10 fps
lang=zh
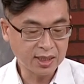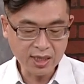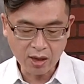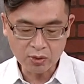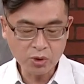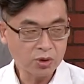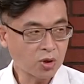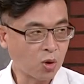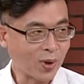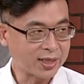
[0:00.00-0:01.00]
一定要运
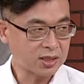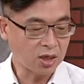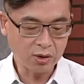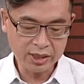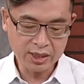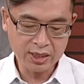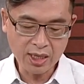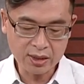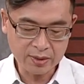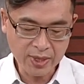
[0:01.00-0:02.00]
动完之后，一定
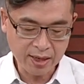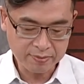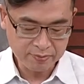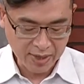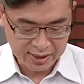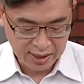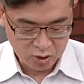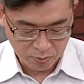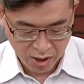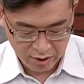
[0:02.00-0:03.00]
要怎么样？马上
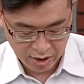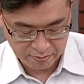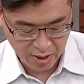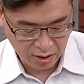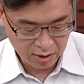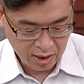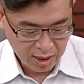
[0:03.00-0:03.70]
就泡两包。